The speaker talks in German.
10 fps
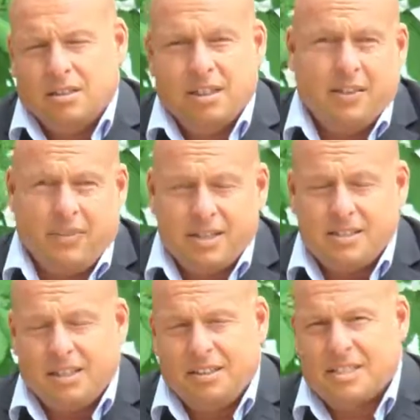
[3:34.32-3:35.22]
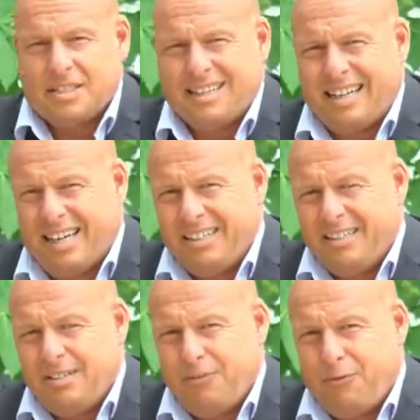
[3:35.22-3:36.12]
Jeder weiß ja, dass
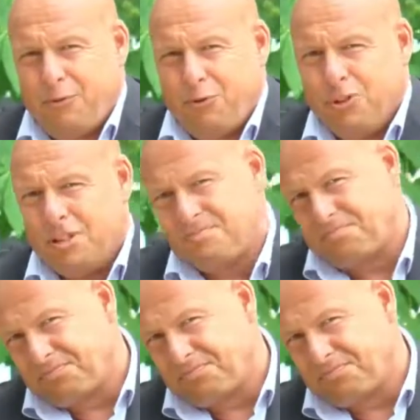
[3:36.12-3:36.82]
gerade für